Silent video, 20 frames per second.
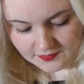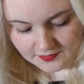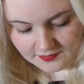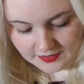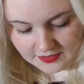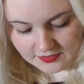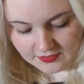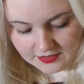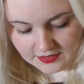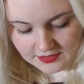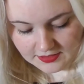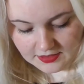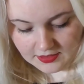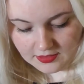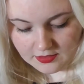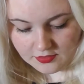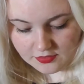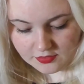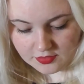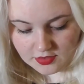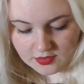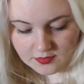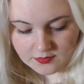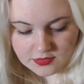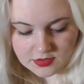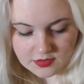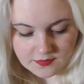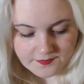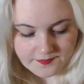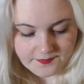Wenn sie dann da
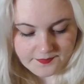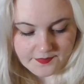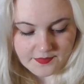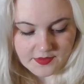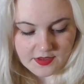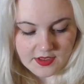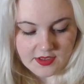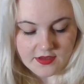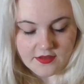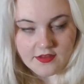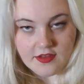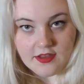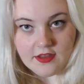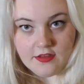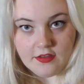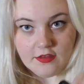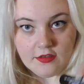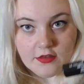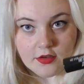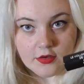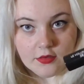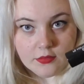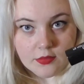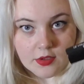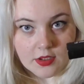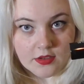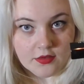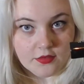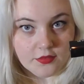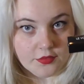rauskommt. Hier, sie ist auch
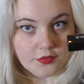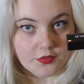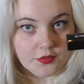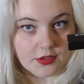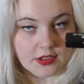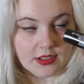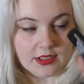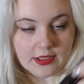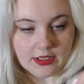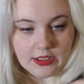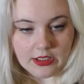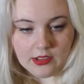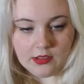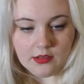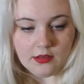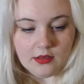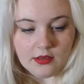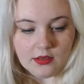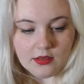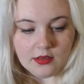nur so klein